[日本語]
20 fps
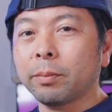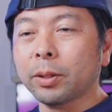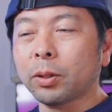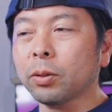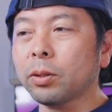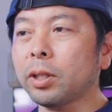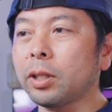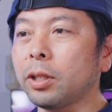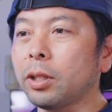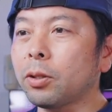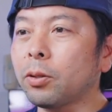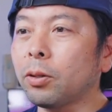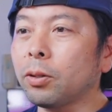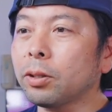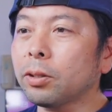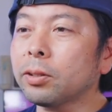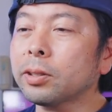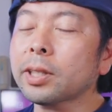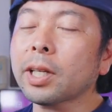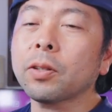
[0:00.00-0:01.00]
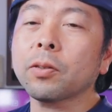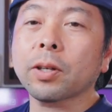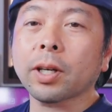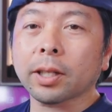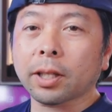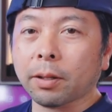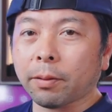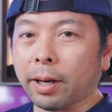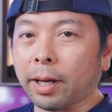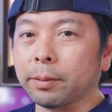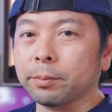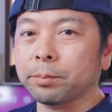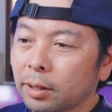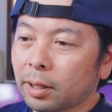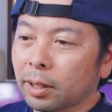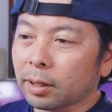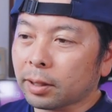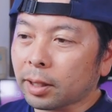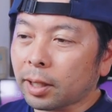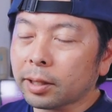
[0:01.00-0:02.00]
まあ、特にニコンユーザーの方は、
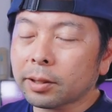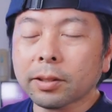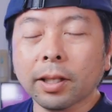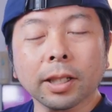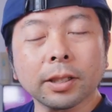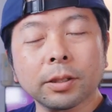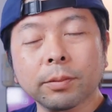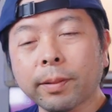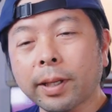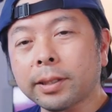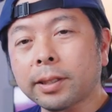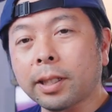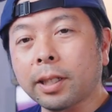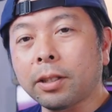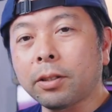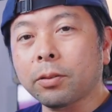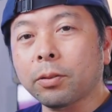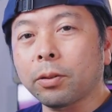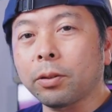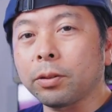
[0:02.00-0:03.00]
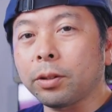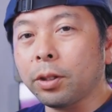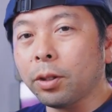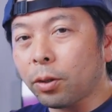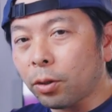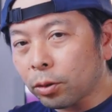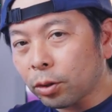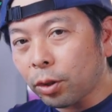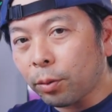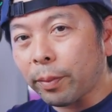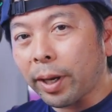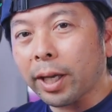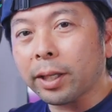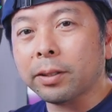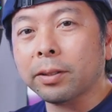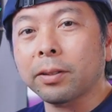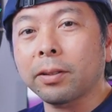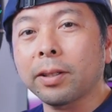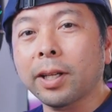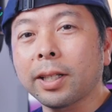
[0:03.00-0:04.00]
新しく発売されるこの2本の
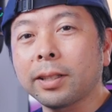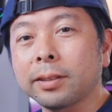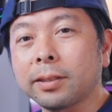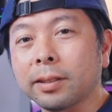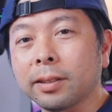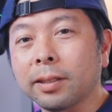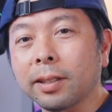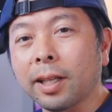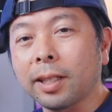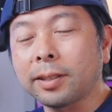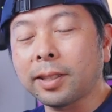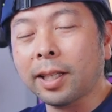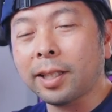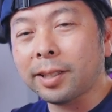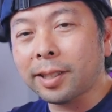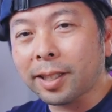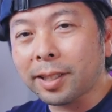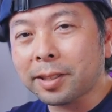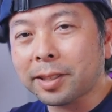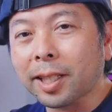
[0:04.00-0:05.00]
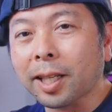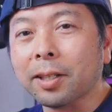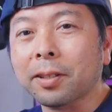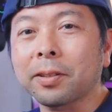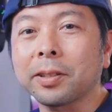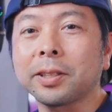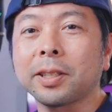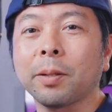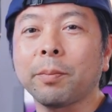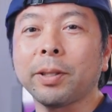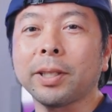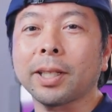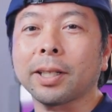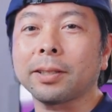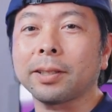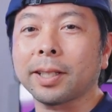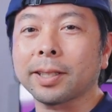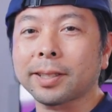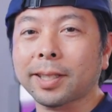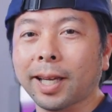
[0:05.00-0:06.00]
マイクロレンズ、ぜひぜひチェックしてみて
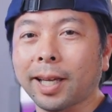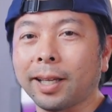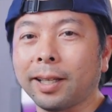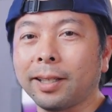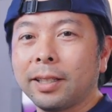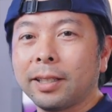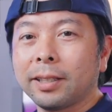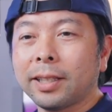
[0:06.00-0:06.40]
ください。